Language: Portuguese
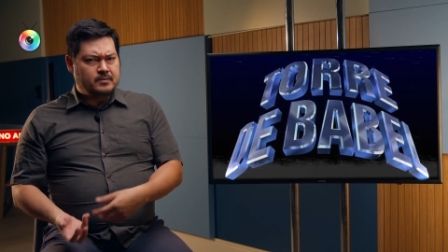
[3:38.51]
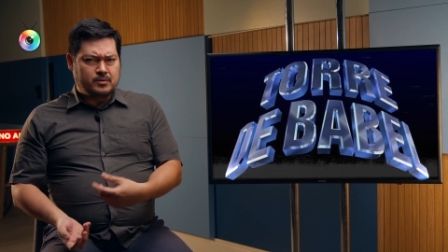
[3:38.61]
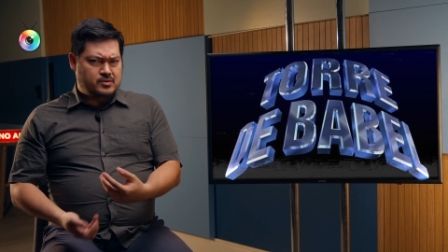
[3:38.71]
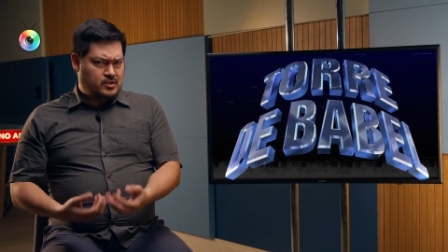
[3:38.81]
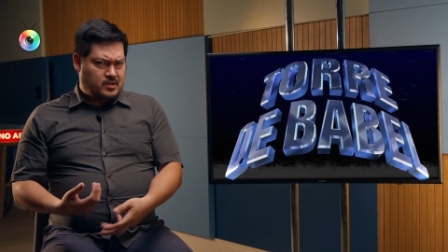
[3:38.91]
não
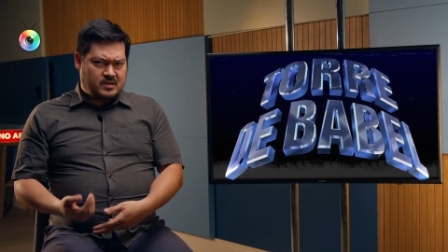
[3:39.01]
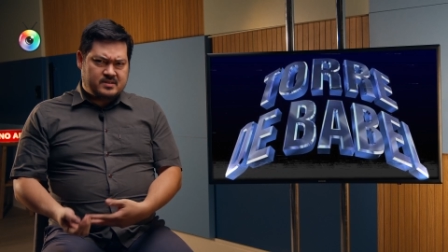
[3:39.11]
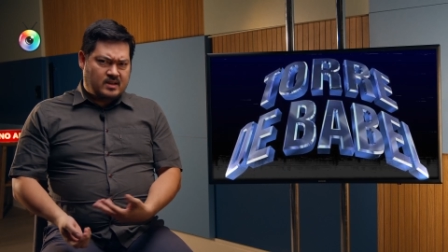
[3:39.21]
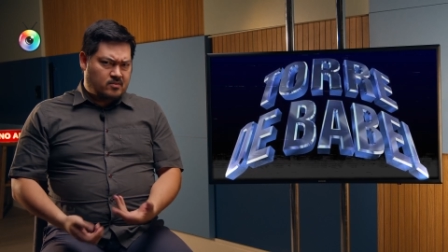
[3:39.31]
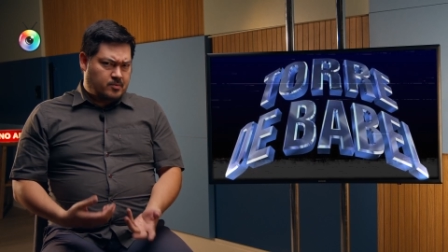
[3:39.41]
se
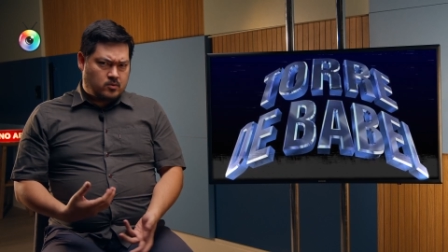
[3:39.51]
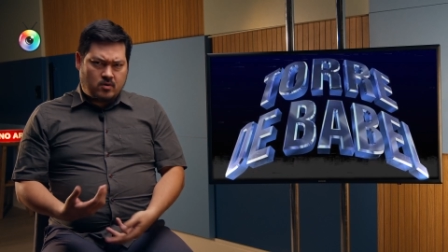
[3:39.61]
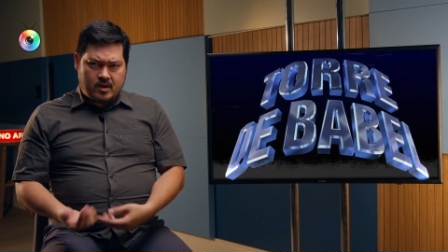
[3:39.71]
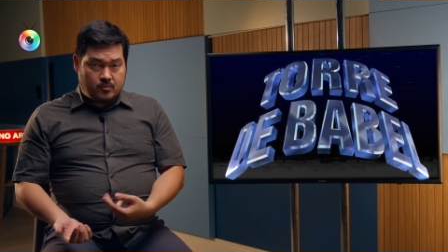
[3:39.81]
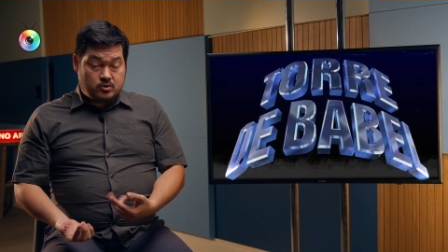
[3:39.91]
interessava por
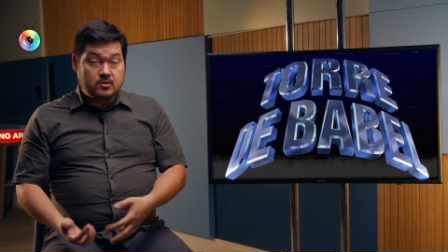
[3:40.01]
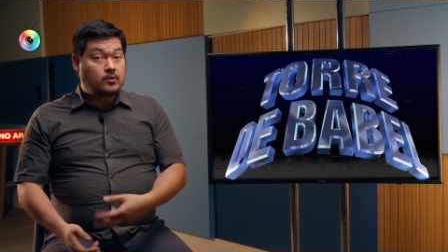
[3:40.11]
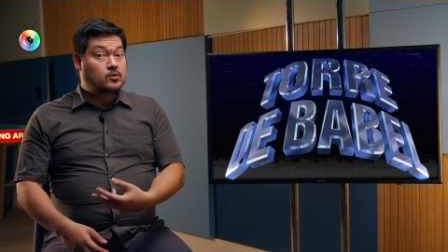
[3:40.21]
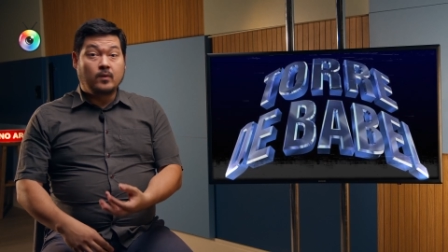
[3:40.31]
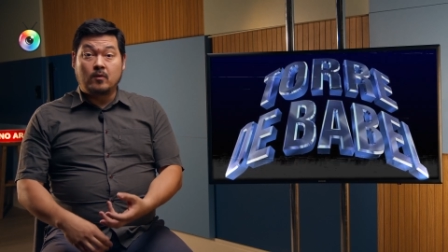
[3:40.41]
qualquer motivo, ou
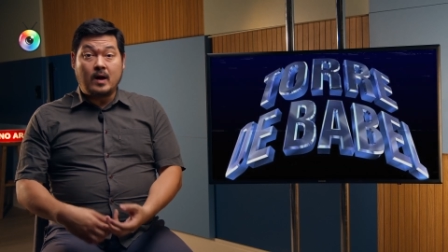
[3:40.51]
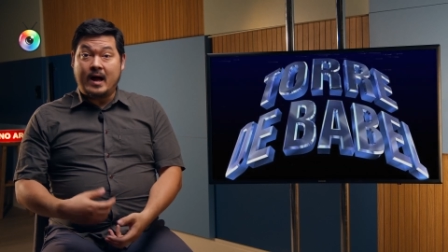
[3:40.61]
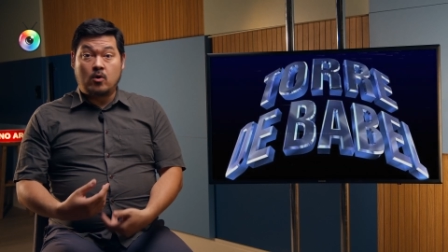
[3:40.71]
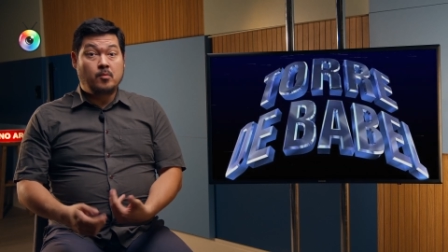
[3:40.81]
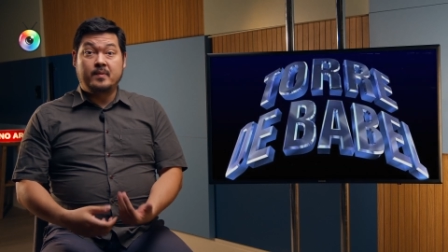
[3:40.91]
não
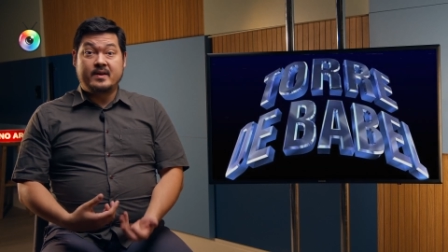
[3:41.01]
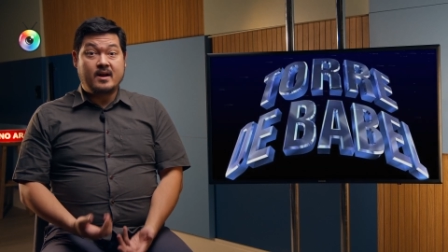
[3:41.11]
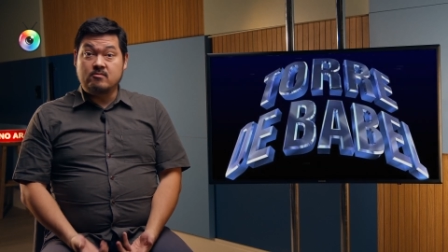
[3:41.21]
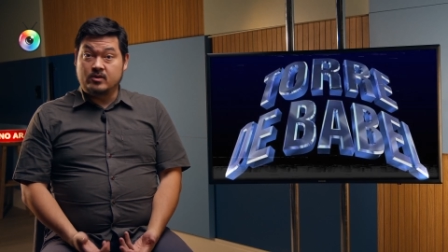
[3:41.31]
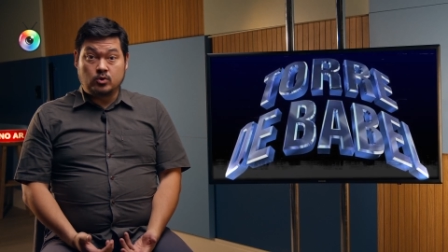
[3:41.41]

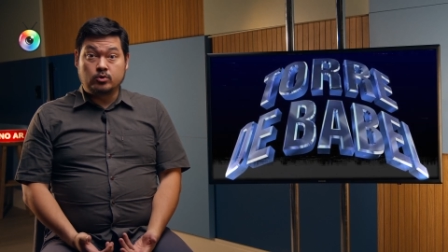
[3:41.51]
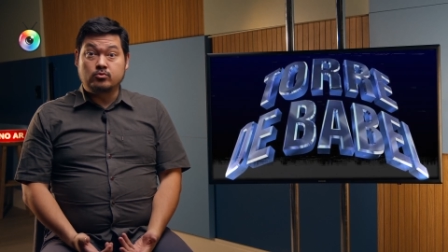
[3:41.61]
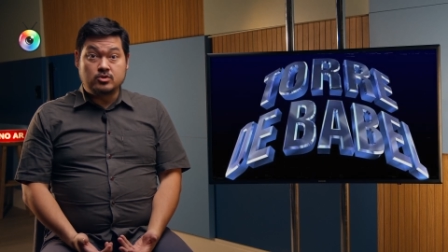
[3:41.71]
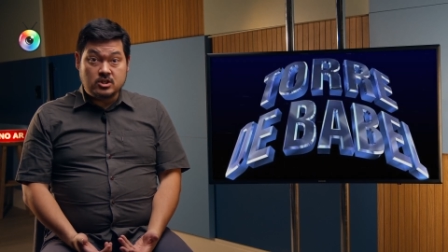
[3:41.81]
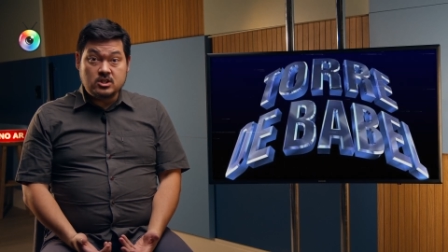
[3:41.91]
acompanhava todo
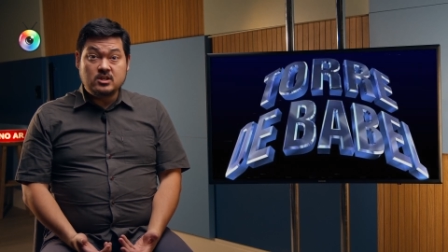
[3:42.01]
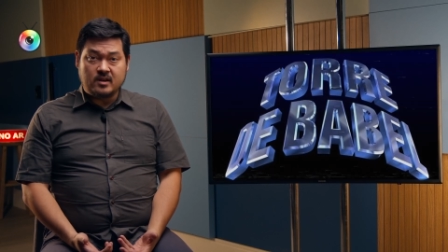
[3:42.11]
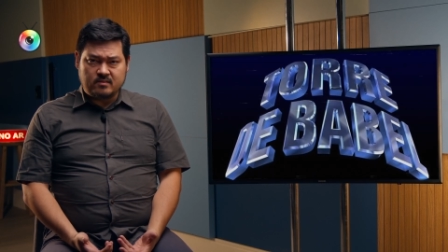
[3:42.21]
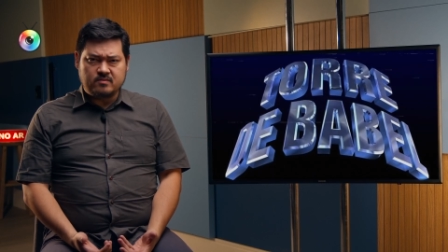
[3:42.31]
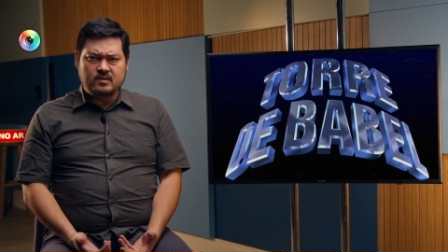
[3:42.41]
dia,
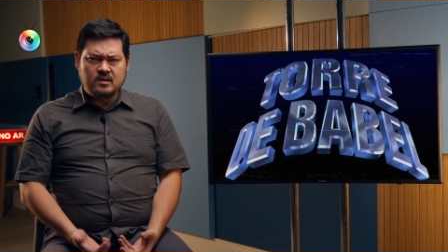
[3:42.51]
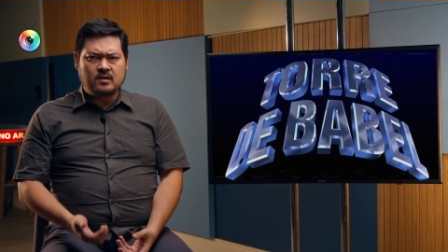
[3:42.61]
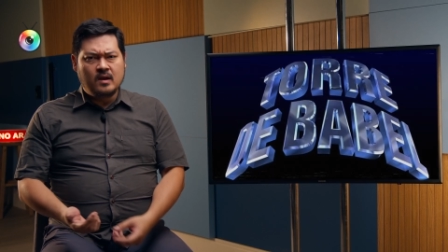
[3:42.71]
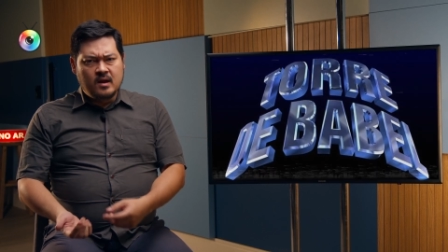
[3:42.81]
enfim,